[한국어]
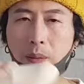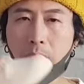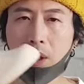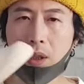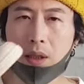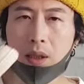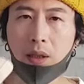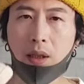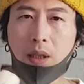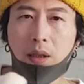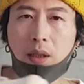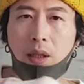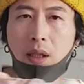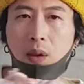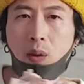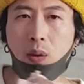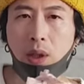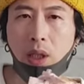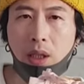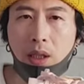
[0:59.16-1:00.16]
핑크
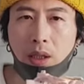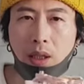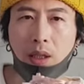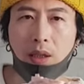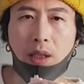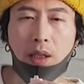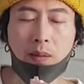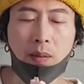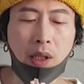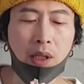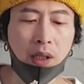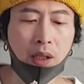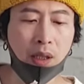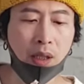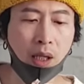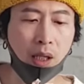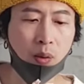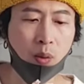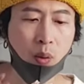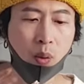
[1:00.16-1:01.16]
색상하고 새일 색상만 있는
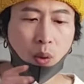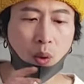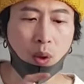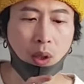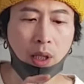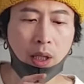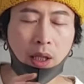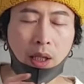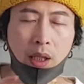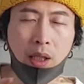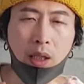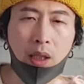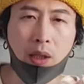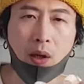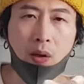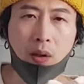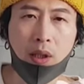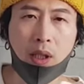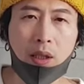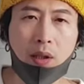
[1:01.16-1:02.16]
게 아니고 이
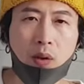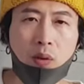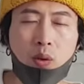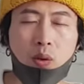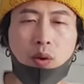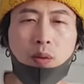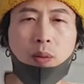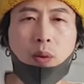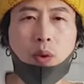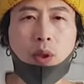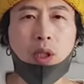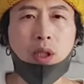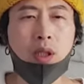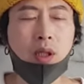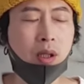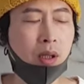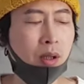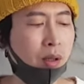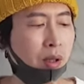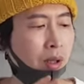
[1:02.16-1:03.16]
경계선으로
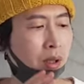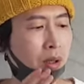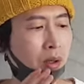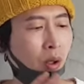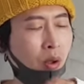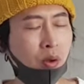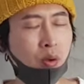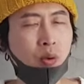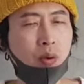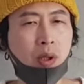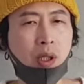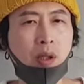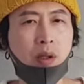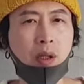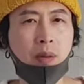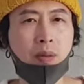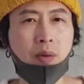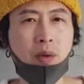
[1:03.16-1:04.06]
보이는 그 어두운 계열의